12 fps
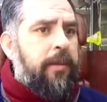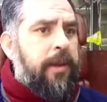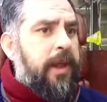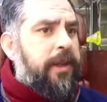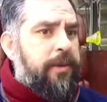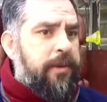
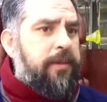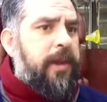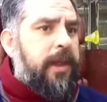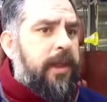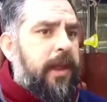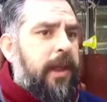Birleşmiş
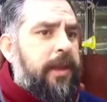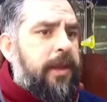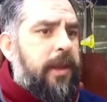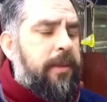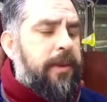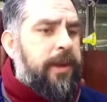Milletler
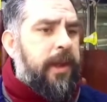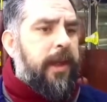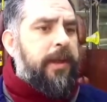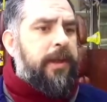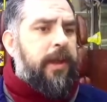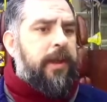açıklamıştı
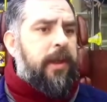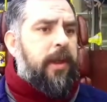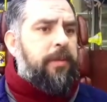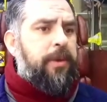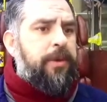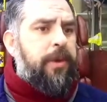yanlış
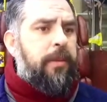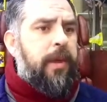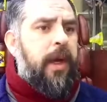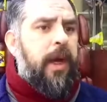hatırlamıyorsam.